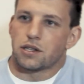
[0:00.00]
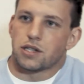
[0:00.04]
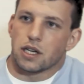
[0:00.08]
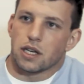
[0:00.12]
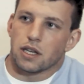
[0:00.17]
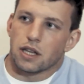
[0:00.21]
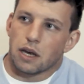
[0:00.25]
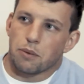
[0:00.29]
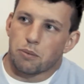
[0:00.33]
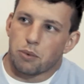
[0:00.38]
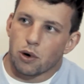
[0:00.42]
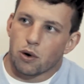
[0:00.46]

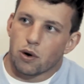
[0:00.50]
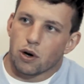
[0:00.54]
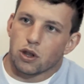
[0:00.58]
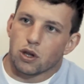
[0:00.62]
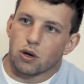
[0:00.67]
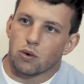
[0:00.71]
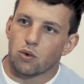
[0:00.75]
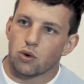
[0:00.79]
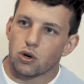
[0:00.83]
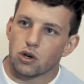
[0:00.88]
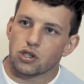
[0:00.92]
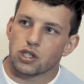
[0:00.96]
sí, después
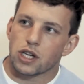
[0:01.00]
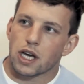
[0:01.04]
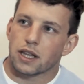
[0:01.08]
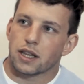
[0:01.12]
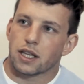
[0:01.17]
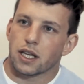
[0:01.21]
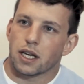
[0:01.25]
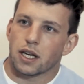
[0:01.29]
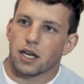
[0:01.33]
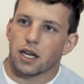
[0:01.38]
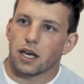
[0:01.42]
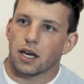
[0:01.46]
cuando uno ya
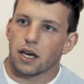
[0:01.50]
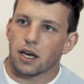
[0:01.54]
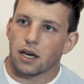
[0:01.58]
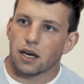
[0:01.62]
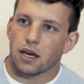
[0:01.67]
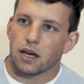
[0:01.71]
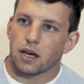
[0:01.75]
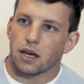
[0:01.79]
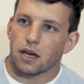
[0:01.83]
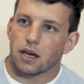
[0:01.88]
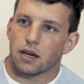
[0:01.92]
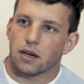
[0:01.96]

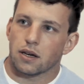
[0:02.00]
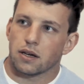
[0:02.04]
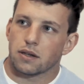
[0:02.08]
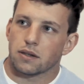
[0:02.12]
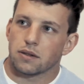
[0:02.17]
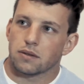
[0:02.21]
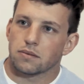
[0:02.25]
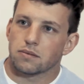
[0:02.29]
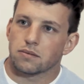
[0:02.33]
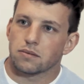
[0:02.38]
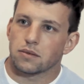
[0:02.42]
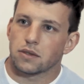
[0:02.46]

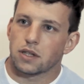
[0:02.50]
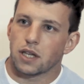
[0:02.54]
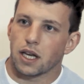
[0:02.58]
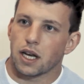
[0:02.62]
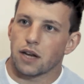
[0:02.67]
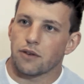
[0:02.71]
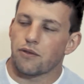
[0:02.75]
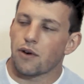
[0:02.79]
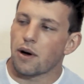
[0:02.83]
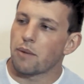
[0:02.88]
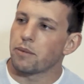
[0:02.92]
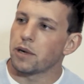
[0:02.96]
tiene
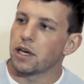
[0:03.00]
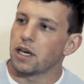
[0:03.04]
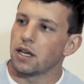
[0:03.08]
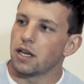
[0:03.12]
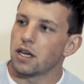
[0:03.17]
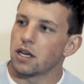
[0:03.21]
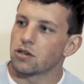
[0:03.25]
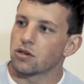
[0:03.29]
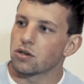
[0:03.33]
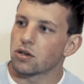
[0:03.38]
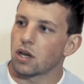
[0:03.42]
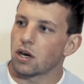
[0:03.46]
tiene
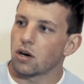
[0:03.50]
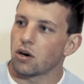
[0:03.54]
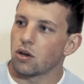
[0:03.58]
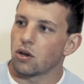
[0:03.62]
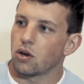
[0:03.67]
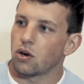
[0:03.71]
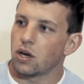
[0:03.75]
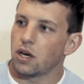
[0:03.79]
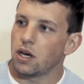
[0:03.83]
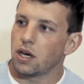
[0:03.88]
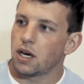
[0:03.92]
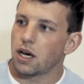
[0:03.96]
familia, yo tengo
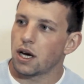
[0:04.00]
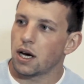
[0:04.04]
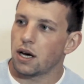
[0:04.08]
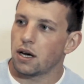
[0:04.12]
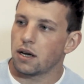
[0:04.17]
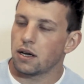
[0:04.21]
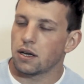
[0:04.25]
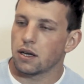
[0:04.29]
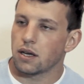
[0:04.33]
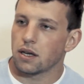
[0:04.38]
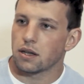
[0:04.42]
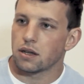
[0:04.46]
dos
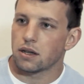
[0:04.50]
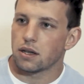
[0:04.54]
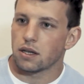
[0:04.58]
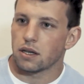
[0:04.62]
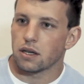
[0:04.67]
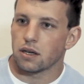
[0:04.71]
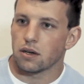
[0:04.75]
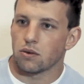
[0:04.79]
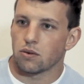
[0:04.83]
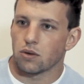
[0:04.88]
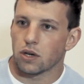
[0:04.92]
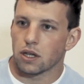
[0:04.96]
hijas,
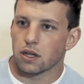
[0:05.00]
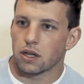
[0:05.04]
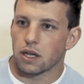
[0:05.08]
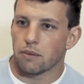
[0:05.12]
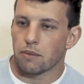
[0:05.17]
este, una,